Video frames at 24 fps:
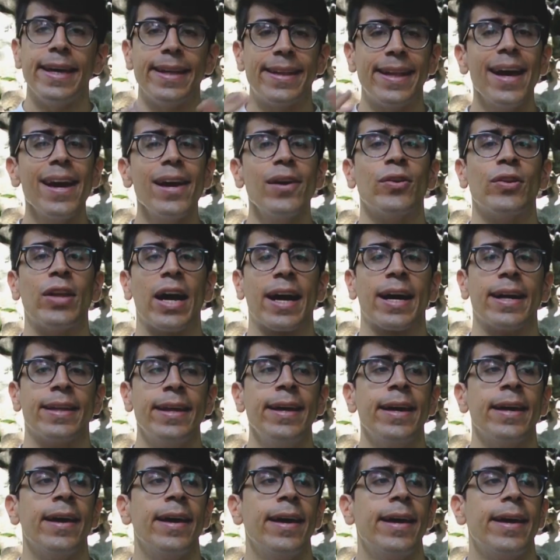イタリアの中
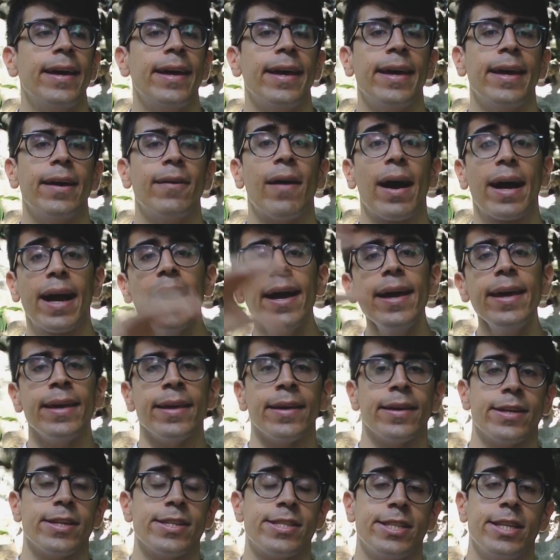で、えー、若い
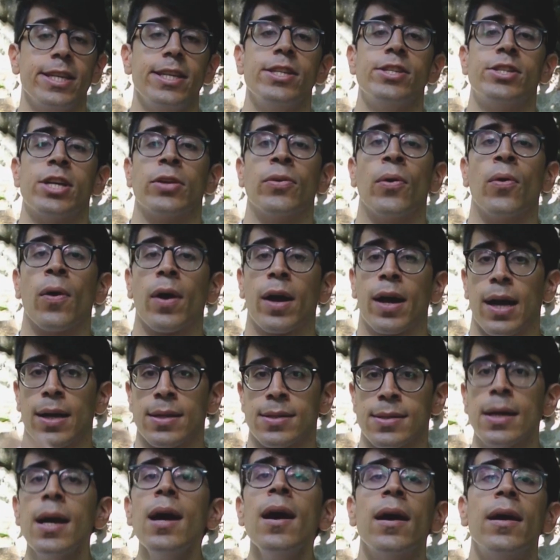信者の
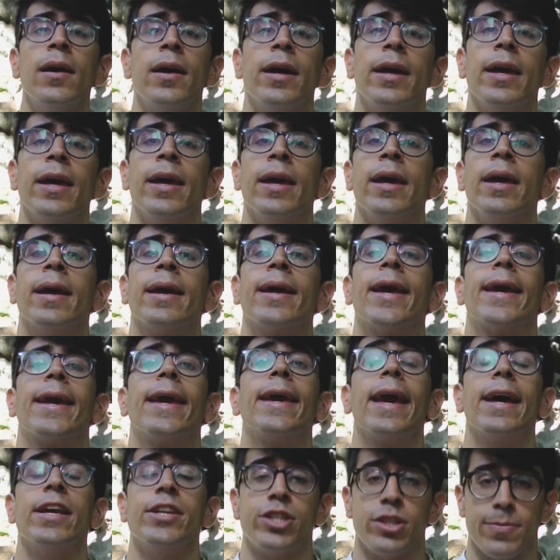数が、えー、
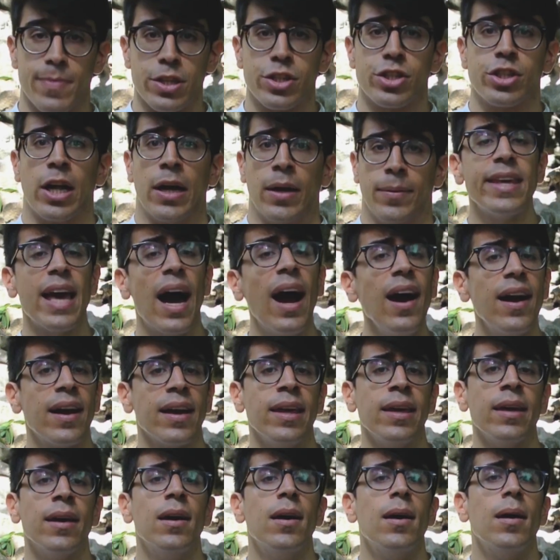激減しましたやは
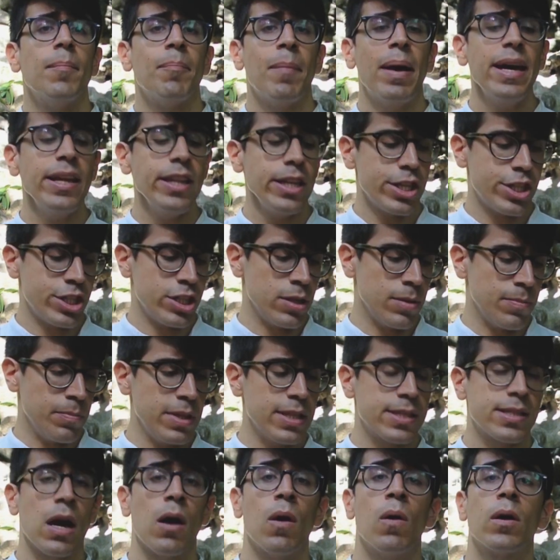り毎日
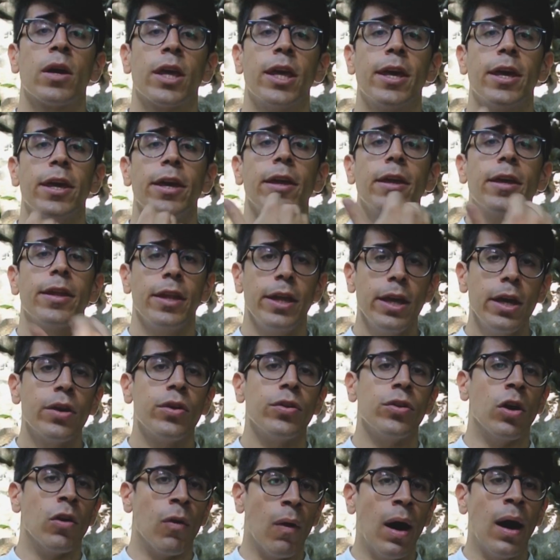ミサを聞きに行
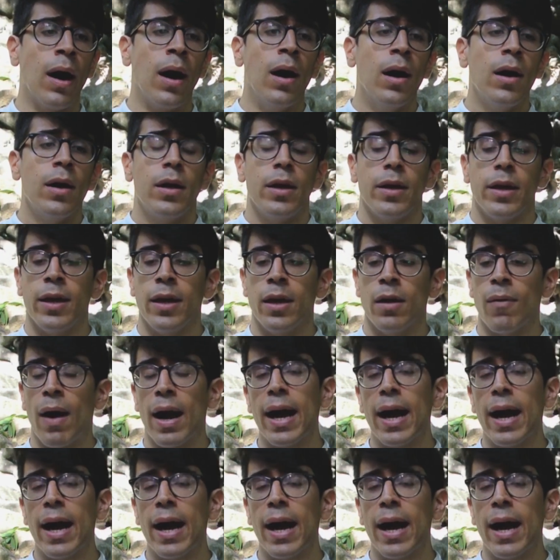くのをえー、